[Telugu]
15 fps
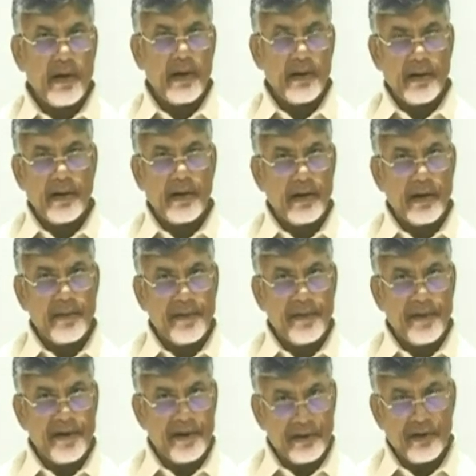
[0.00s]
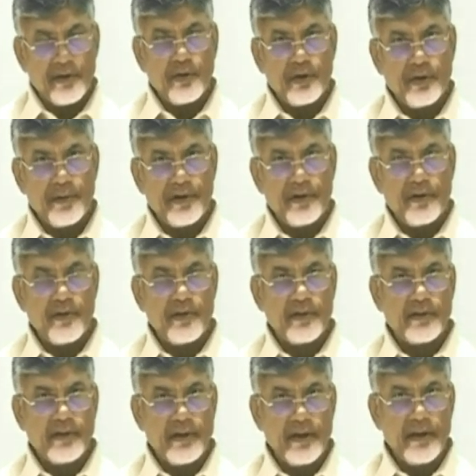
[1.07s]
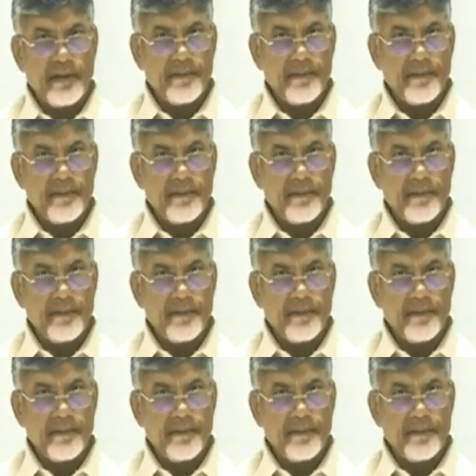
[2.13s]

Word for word: అంటే ఇక్కడ మనందరం గుర్తుపెట్టుకోవాల్సింది